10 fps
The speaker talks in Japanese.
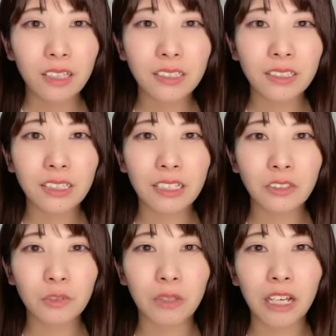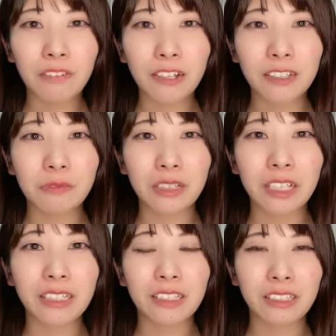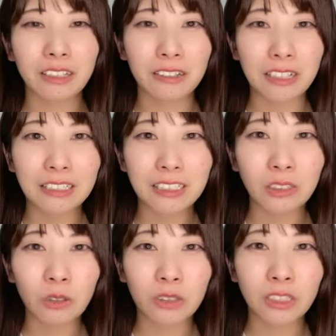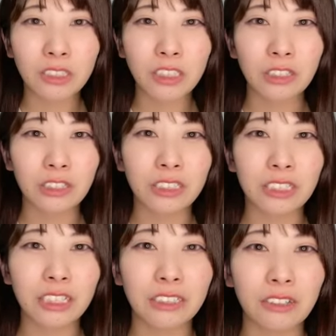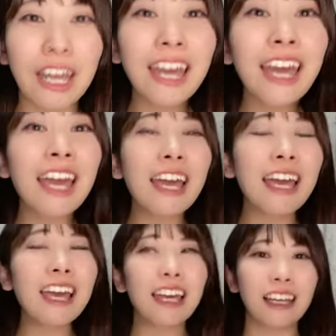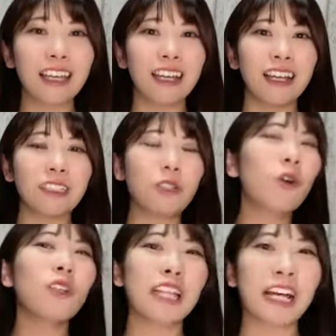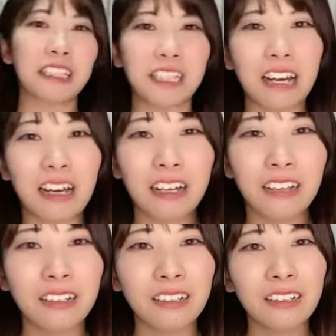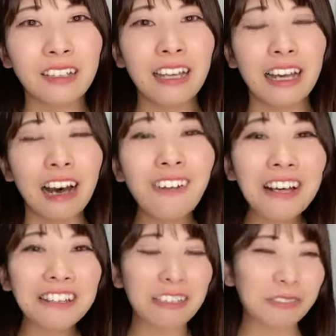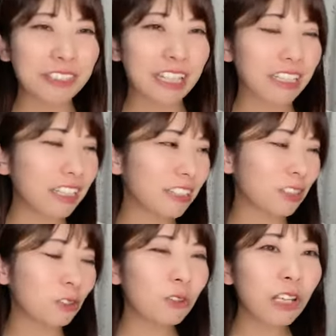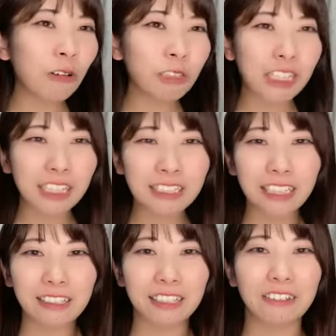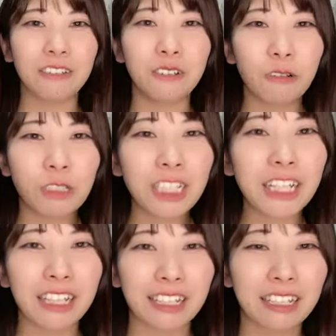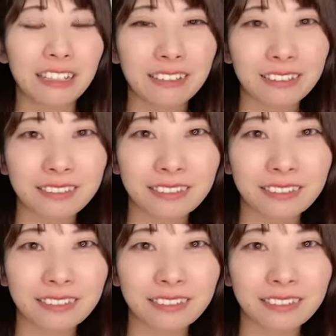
二十歳誕生日ハワイで迎えたんだけどあっちの法律21歳以上ええー、そうなんだハワイで迎えたってどんなおしゃれさんだよおしゃれやな